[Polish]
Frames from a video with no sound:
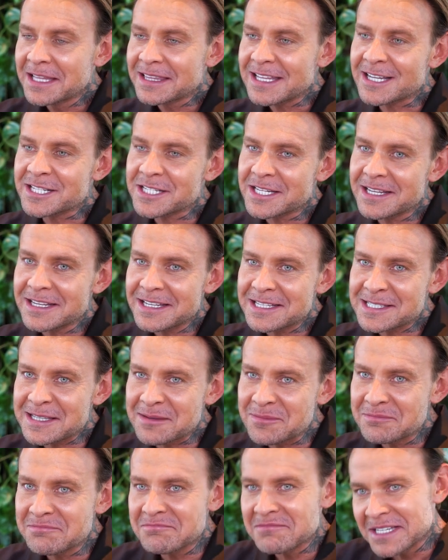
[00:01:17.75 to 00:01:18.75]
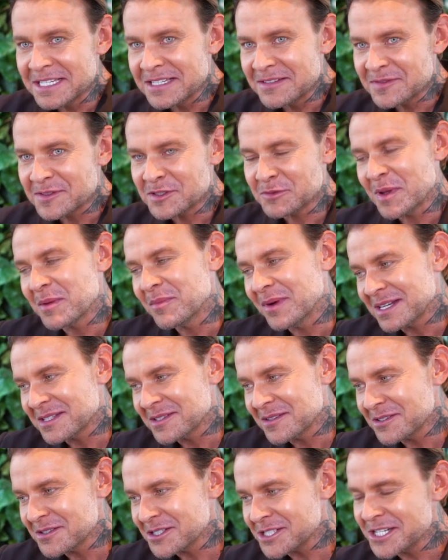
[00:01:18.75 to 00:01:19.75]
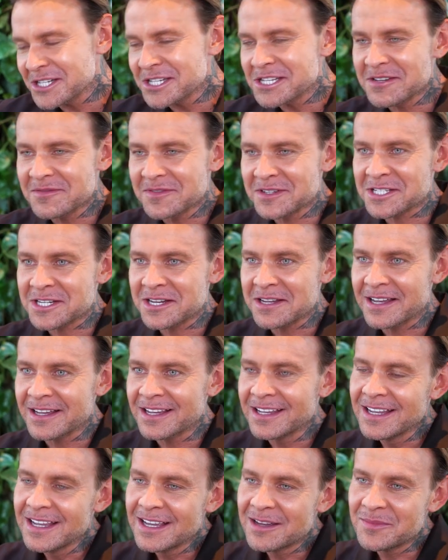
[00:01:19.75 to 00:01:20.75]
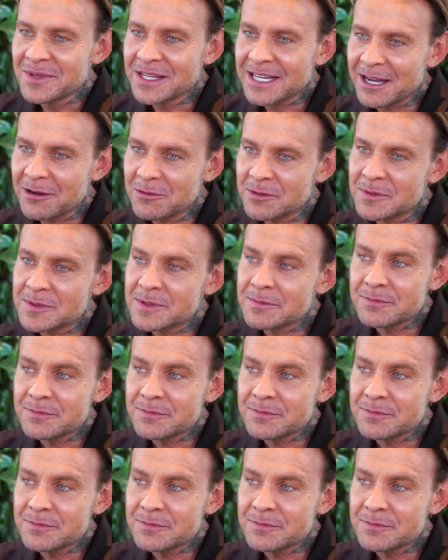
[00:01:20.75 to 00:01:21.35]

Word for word: Także jestem e, w sumie bardzo szczęśliwy, że Michał,